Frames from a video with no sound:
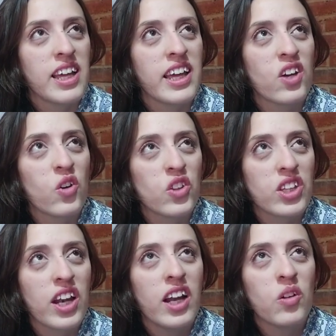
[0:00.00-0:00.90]

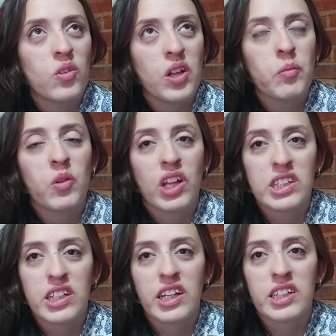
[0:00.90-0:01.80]
encontrar una
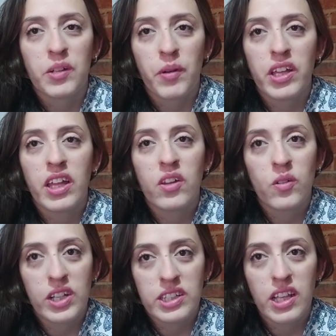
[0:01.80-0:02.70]
mudanza que se vaya
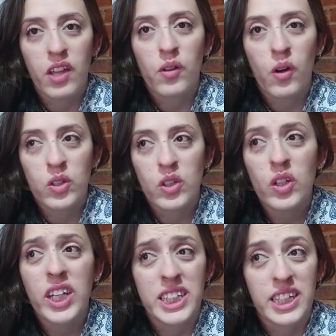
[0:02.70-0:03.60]
de un estado a otro
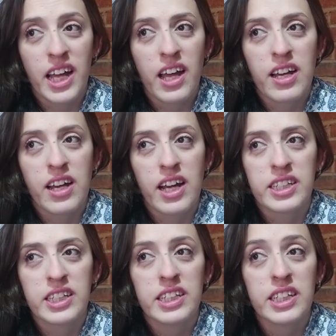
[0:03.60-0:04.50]
y que sea
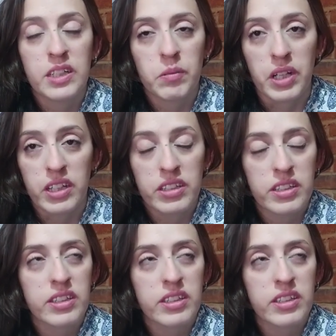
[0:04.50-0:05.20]
accesible.